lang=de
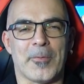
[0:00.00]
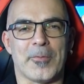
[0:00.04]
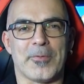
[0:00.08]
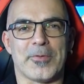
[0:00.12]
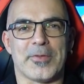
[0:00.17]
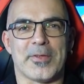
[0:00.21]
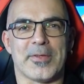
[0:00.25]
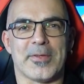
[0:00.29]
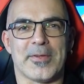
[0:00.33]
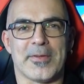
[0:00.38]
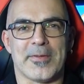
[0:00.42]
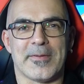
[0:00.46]

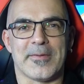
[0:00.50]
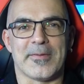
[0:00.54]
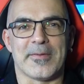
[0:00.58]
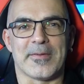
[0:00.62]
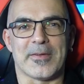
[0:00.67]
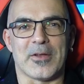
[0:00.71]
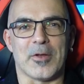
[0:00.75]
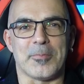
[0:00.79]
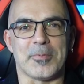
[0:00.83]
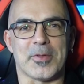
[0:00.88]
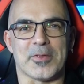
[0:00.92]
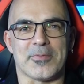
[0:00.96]
Und
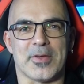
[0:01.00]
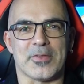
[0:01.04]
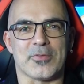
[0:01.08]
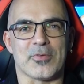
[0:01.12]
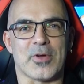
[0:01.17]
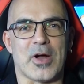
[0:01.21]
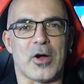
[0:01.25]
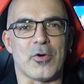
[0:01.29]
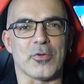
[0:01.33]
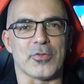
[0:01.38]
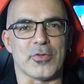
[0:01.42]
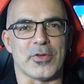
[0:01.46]
ich glaube, das war
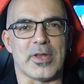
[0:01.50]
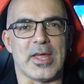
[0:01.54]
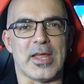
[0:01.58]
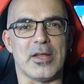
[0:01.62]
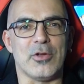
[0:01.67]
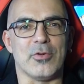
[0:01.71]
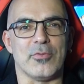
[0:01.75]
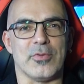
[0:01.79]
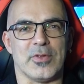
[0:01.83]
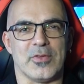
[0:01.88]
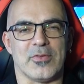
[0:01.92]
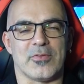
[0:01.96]
sogar auch so ein
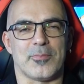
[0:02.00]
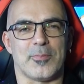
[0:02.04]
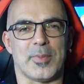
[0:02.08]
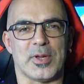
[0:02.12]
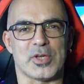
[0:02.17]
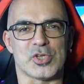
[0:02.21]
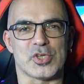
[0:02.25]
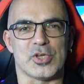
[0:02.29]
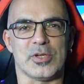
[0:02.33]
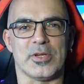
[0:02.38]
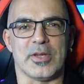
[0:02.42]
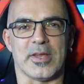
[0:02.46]

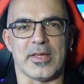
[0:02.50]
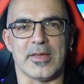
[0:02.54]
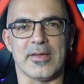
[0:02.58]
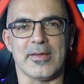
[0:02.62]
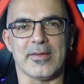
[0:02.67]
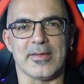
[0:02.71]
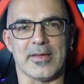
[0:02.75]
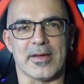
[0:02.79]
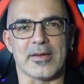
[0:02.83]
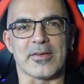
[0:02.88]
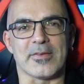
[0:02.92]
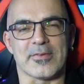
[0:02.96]
Halloween-Special.
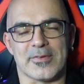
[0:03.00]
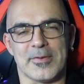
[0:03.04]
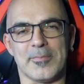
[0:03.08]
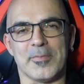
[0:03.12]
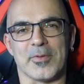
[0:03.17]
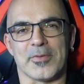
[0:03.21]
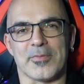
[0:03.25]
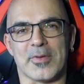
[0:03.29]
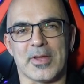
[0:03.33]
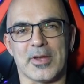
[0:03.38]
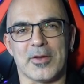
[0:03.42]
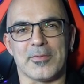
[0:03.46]
Ne? Ja,
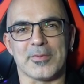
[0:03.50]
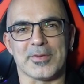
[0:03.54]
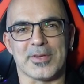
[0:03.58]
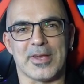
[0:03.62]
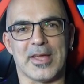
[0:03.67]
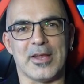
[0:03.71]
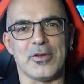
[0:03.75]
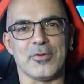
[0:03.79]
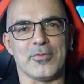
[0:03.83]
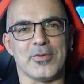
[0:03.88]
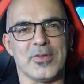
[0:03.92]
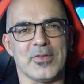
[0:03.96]
stimmt, das war, glaube ich,
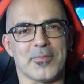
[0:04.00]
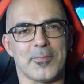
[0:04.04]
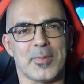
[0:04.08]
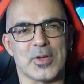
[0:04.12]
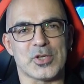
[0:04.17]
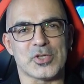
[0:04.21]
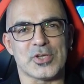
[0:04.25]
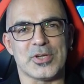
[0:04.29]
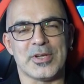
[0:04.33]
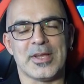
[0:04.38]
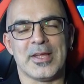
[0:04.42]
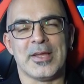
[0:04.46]
ein
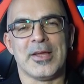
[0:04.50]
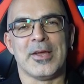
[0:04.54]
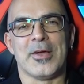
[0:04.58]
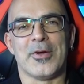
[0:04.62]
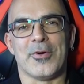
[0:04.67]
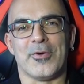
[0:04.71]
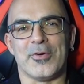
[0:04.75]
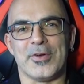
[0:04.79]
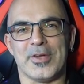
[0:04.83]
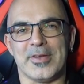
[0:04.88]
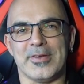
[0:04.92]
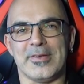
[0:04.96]
Halloween-Special.
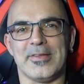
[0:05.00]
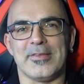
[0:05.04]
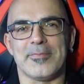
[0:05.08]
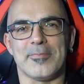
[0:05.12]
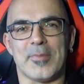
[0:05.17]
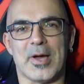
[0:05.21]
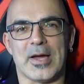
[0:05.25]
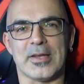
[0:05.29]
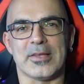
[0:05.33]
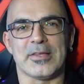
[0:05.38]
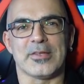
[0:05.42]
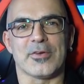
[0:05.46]
Und in
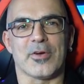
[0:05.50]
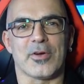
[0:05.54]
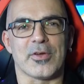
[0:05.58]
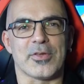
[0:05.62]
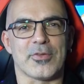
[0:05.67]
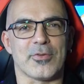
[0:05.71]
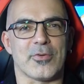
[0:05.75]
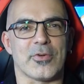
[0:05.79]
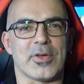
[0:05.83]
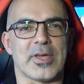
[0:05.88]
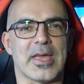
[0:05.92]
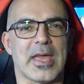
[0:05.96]
diesem hatte ich
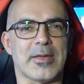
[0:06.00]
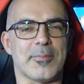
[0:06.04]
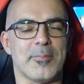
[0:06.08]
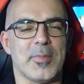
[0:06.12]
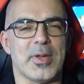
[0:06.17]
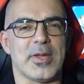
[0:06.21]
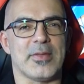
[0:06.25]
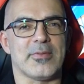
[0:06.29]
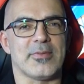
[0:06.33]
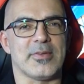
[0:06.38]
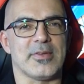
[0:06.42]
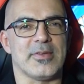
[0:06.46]
euch so
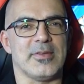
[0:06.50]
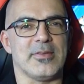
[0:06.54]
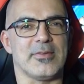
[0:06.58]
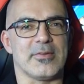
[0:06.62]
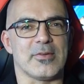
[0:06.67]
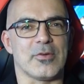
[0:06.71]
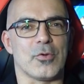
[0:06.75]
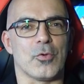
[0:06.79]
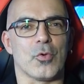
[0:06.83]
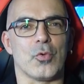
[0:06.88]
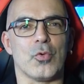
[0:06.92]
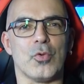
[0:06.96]
gagmäßig
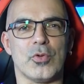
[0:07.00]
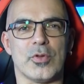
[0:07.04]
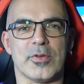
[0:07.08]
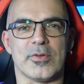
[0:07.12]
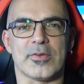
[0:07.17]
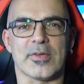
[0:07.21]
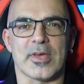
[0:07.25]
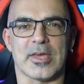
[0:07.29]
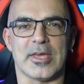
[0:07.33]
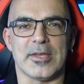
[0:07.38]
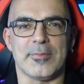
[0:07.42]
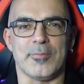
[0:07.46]
diesen
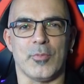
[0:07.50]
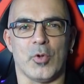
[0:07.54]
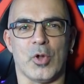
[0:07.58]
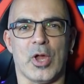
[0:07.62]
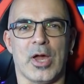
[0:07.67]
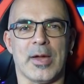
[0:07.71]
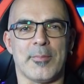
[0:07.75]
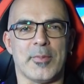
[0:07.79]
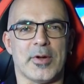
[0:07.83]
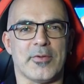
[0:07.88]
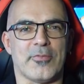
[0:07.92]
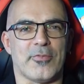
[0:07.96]
grünen
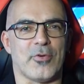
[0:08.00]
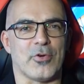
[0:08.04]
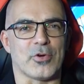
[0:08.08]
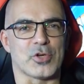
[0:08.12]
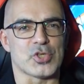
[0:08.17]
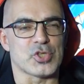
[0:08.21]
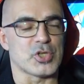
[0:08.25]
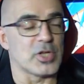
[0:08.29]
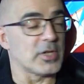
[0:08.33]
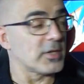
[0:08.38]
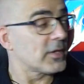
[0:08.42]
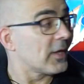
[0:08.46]
Tretmülleimer
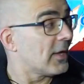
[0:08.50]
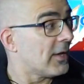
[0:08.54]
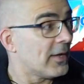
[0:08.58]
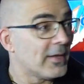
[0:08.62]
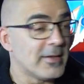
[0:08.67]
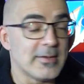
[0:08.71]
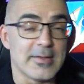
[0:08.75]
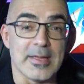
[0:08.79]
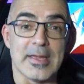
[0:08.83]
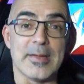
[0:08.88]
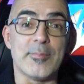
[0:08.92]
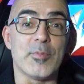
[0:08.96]
vorgestellt,
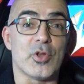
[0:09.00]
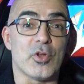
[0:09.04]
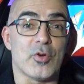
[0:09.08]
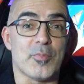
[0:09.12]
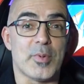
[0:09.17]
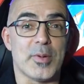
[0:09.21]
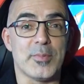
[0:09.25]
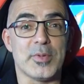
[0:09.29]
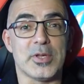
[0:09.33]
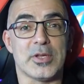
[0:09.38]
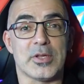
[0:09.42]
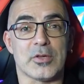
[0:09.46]
der immer
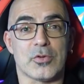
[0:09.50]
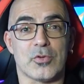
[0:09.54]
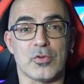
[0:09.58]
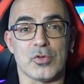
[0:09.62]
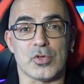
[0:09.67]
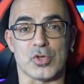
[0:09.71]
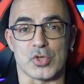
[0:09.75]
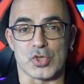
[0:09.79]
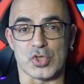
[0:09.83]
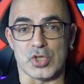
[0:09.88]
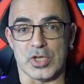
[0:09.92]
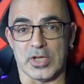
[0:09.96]
noch bei mir in der
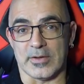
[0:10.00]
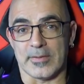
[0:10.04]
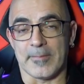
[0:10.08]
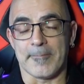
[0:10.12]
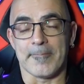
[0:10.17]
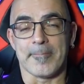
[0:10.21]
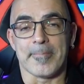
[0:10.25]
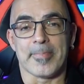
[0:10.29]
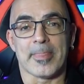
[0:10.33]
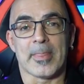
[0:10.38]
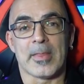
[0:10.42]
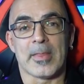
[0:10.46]
Küche steht.